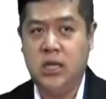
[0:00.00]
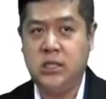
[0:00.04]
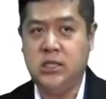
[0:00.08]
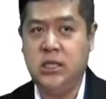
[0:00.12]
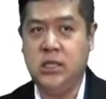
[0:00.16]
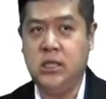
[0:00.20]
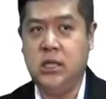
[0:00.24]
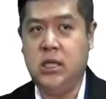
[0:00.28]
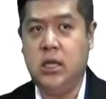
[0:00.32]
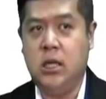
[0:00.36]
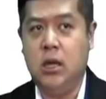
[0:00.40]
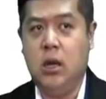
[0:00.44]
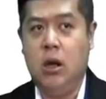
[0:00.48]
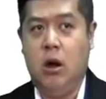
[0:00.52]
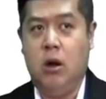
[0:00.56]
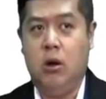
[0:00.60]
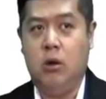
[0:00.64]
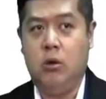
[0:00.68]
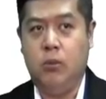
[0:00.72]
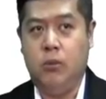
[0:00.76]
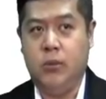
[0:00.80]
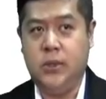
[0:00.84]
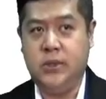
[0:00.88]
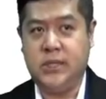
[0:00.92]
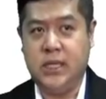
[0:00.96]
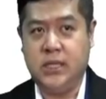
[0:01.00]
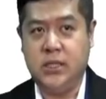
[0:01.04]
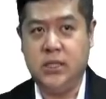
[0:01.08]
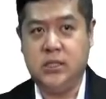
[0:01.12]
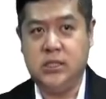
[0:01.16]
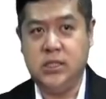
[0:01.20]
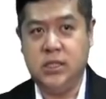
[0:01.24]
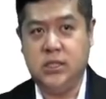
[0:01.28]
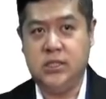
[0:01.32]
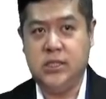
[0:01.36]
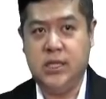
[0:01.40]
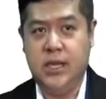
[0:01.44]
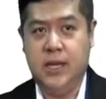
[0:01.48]
新哦，我们讲的
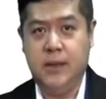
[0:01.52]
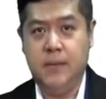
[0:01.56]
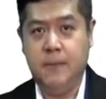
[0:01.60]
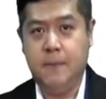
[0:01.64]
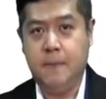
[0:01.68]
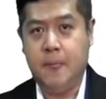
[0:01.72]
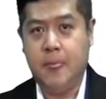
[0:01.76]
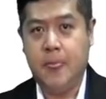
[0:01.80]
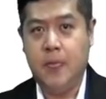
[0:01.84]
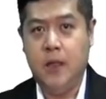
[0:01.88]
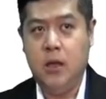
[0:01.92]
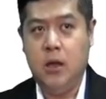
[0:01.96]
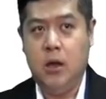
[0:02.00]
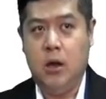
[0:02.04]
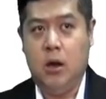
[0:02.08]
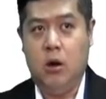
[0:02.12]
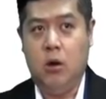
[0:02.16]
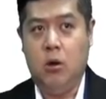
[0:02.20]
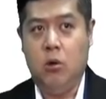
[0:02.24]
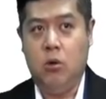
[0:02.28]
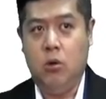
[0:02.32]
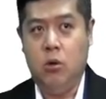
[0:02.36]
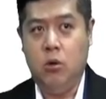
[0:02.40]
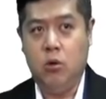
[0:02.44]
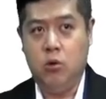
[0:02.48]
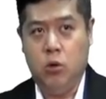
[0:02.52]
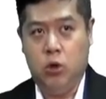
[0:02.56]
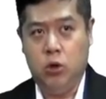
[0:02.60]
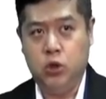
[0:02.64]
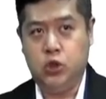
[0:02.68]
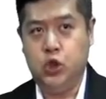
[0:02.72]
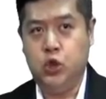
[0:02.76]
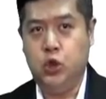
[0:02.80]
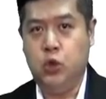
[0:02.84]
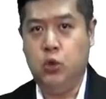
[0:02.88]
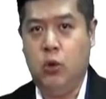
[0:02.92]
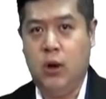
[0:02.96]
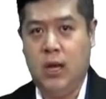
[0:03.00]
这些哦，国
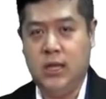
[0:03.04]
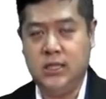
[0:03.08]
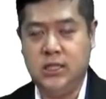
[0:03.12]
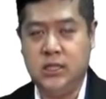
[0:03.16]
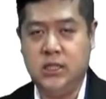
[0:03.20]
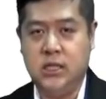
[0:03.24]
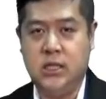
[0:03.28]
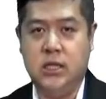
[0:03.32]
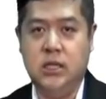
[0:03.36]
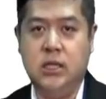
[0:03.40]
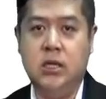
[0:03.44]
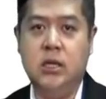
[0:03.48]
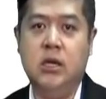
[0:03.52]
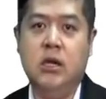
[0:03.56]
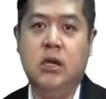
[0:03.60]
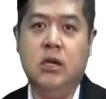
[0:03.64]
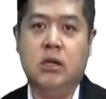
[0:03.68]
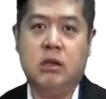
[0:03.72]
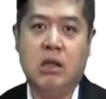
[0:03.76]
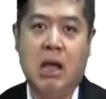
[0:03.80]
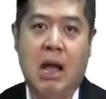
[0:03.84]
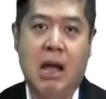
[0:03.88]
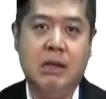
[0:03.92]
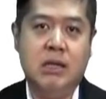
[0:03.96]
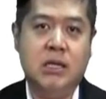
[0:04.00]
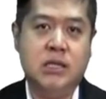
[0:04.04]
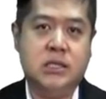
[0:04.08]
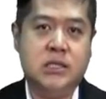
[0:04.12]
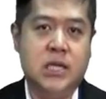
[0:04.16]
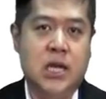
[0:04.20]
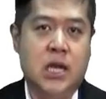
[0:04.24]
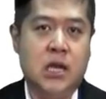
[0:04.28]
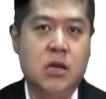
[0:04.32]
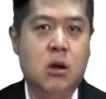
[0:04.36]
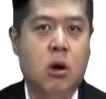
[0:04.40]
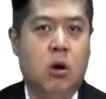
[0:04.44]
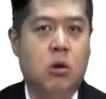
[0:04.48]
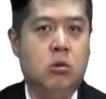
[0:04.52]
巨、华新科，它的
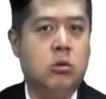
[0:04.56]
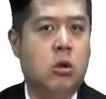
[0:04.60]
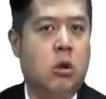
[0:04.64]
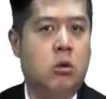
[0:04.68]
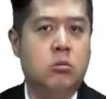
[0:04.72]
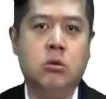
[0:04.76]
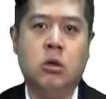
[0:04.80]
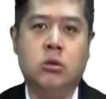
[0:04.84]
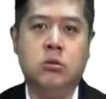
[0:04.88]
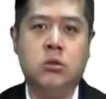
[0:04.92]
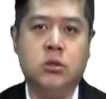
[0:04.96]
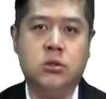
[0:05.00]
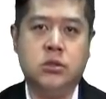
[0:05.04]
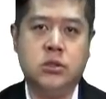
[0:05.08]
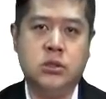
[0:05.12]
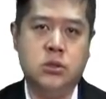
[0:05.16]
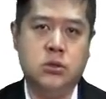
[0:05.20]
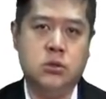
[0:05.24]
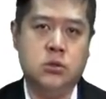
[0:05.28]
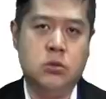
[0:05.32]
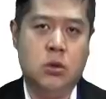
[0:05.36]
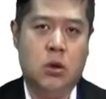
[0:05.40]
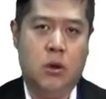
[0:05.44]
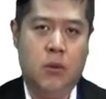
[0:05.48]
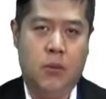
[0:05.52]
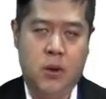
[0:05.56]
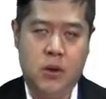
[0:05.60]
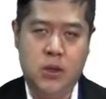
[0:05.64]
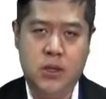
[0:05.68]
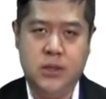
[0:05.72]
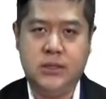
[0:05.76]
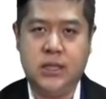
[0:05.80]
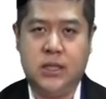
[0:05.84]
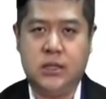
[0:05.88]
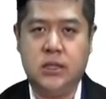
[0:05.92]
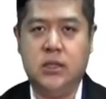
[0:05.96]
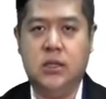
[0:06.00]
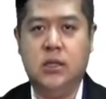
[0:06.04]
结构通通都是哦，鹏
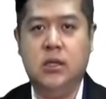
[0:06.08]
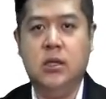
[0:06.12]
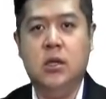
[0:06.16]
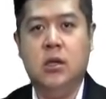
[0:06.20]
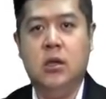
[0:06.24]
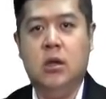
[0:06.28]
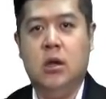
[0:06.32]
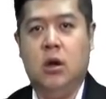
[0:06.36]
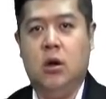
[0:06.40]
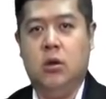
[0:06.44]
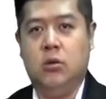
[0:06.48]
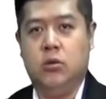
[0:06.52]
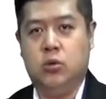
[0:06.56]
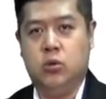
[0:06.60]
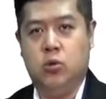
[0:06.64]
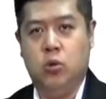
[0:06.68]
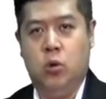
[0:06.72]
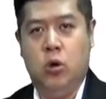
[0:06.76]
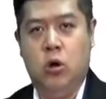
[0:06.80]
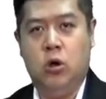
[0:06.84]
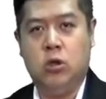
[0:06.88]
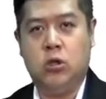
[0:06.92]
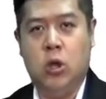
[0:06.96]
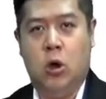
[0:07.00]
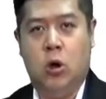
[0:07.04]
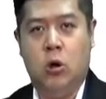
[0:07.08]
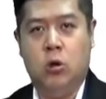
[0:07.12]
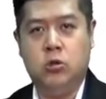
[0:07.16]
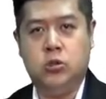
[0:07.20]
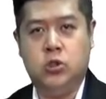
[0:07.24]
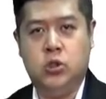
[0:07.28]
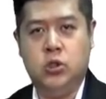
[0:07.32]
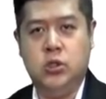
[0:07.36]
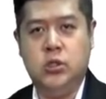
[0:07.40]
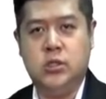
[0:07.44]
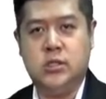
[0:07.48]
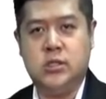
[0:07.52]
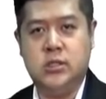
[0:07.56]
哥讲的哦，多头
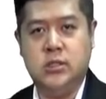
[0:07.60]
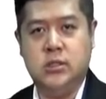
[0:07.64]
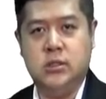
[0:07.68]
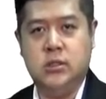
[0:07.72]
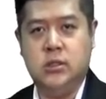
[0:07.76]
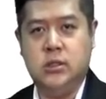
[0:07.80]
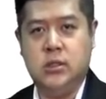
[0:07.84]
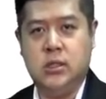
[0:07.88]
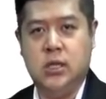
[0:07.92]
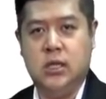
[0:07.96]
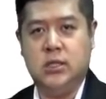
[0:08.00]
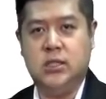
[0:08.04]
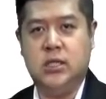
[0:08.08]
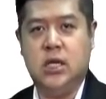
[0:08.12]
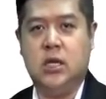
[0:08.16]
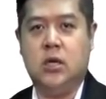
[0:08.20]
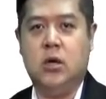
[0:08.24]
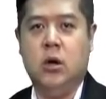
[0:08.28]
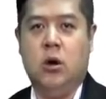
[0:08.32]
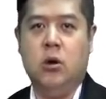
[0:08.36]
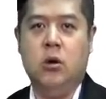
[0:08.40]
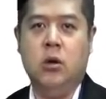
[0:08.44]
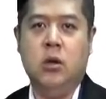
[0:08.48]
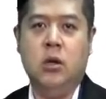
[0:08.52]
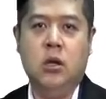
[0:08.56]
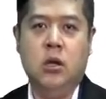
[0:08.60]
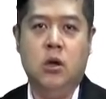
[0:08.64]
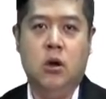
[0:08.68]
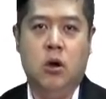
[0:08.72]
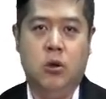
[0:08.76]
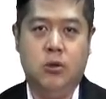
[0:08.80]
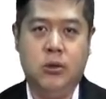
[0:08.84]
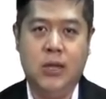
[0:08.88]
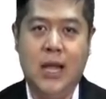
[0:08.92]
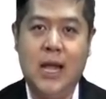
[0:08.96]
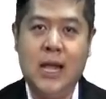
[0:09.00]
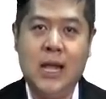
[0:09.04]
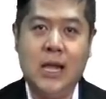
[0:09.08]
趋势的结构
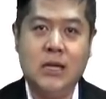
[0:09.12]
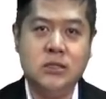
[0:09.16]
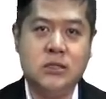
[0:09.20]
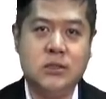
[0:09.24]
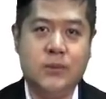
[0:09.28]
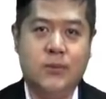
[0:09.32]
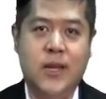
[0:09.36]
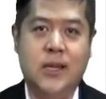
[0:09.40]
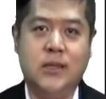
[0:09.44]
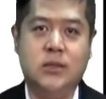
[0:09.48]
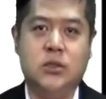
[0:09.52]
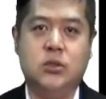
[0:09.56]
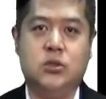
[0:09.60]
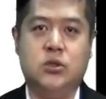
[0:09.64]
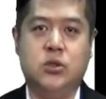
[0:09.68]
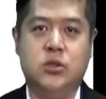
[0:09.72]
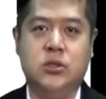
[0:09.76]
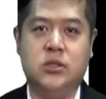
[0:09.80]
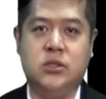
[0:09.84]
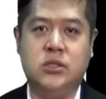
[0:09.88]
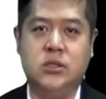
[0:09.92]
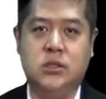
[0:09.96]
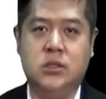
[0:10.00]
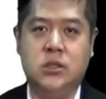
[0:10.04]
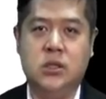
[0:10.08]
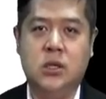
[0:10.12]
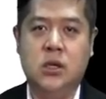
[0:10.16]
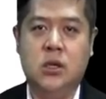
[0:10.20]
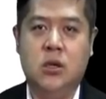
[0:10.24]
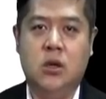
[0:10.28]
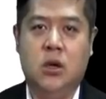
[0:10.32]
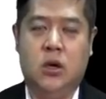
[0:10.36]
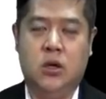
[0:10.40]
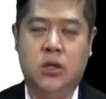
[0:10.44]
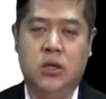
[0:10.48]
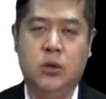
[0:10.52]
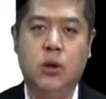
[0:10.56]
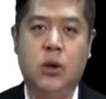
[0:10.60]
哦，那它是什么样的趋势
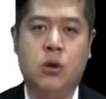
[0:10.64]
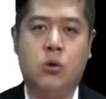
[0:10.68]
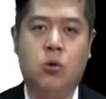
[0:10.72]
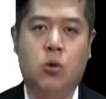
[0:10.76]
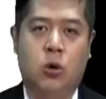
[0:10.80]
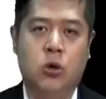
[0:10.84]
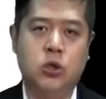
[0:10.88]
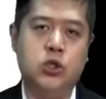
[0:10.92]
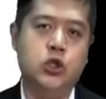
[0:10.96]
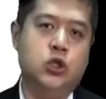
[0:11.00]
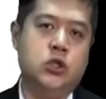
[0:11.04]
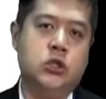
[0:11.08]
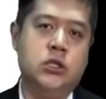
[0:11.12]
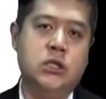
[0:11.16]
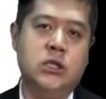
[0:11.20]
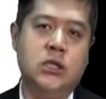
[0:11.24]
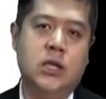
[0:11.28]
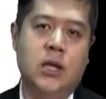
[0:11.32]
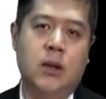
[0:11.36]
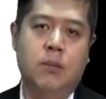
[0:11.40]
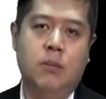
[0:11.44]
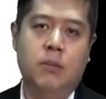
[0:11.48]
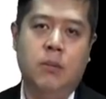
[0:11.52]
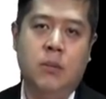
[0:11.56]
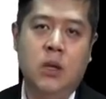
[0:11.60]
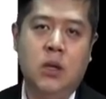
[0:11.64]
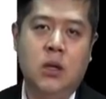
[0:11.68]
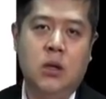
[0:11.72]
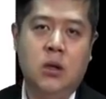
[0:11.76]
哦？因为国巨今天